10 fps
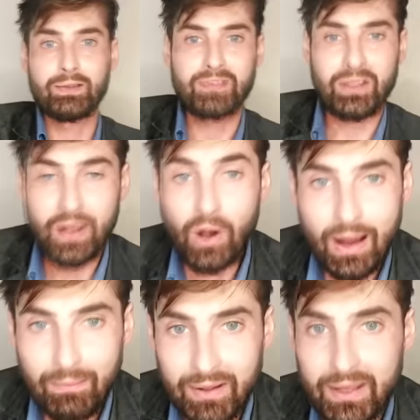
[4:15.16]
Se dieron las
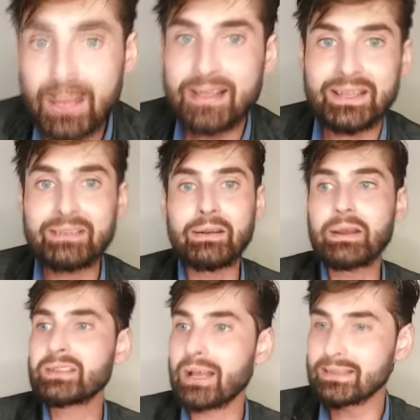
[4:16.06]
medidas, entre
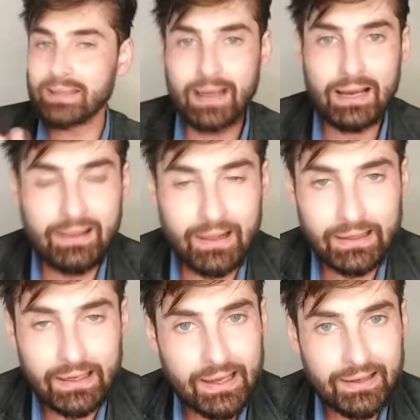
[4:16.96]
ellas la ley de
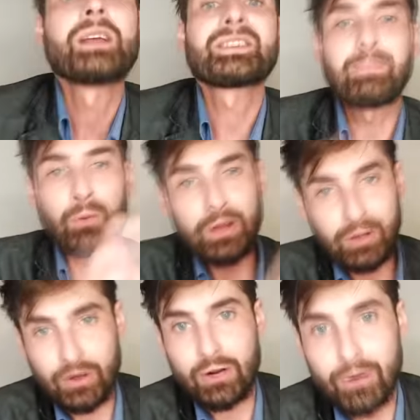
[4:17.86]
alquileres. Se publicó
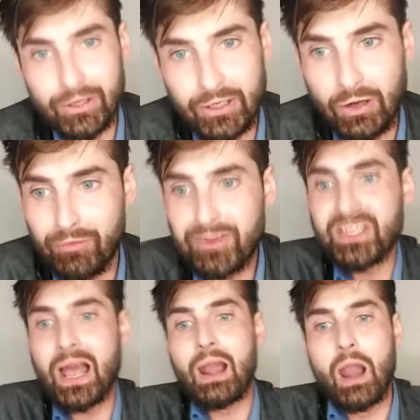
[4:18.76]
en el boletín
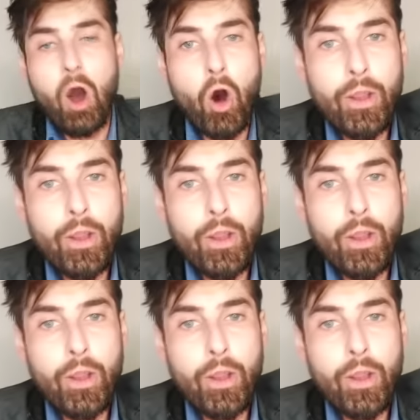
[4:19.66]
oficial hoy